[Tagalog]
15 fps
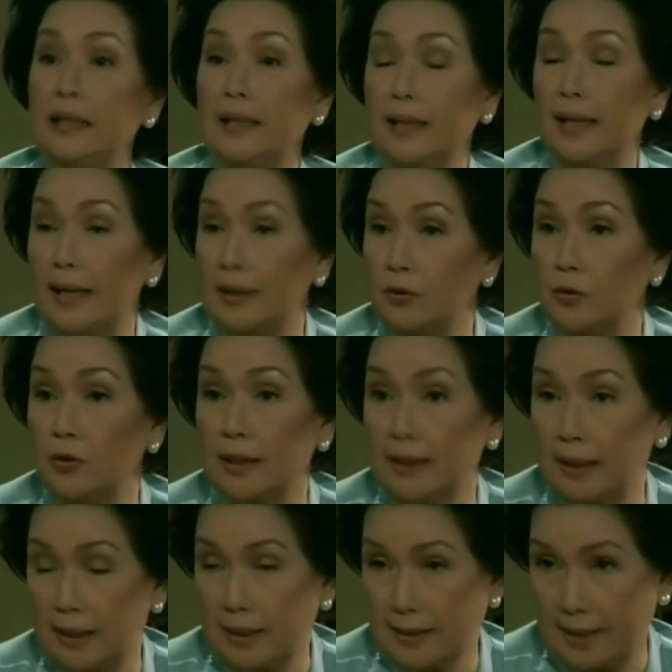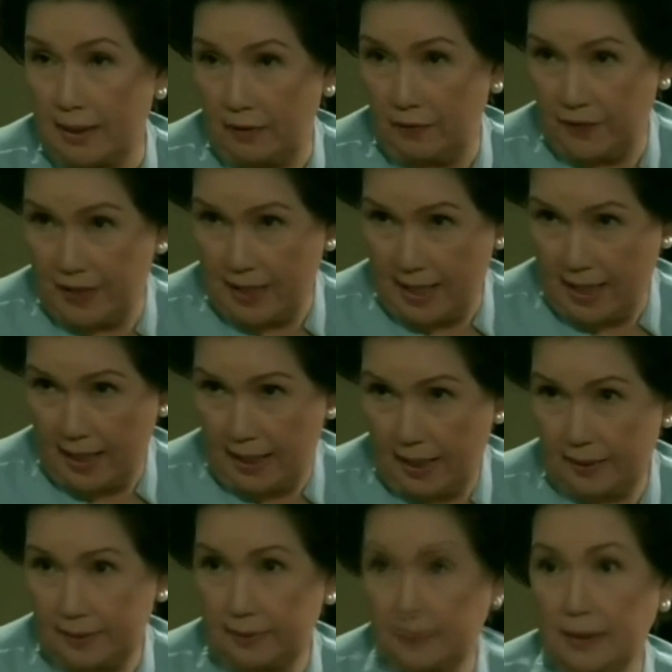Iha, doon ka na lang sa
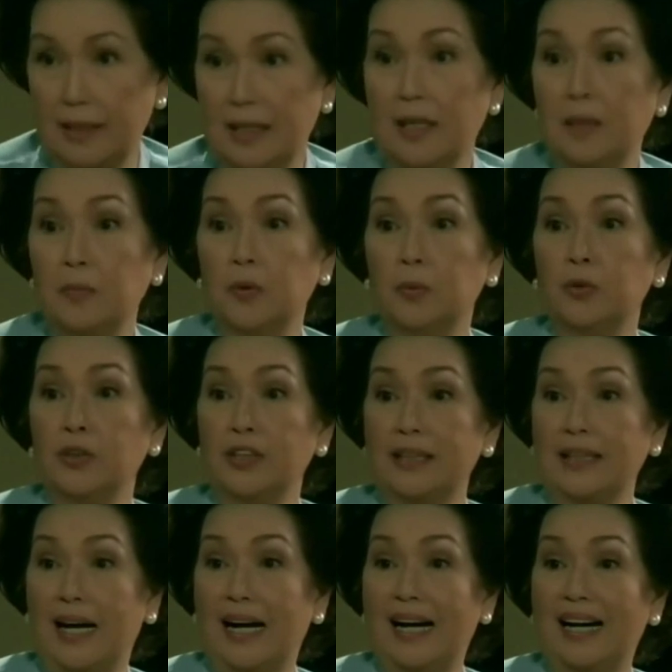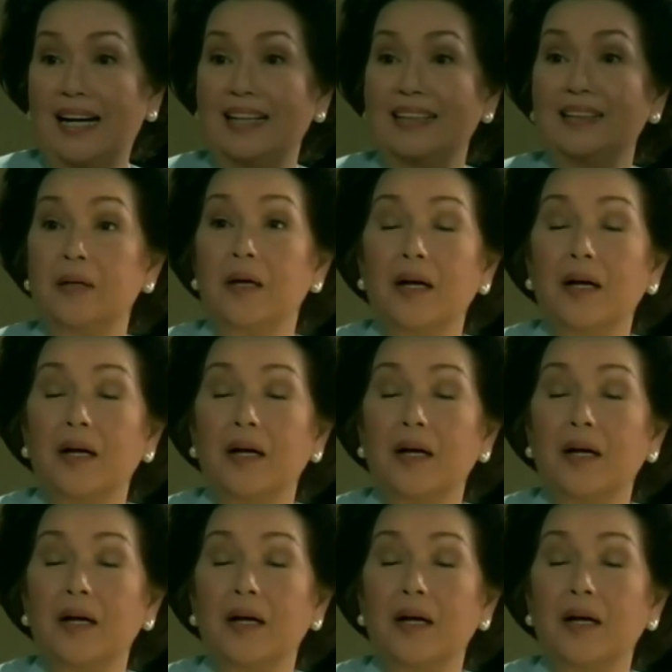LBN. Pumunta.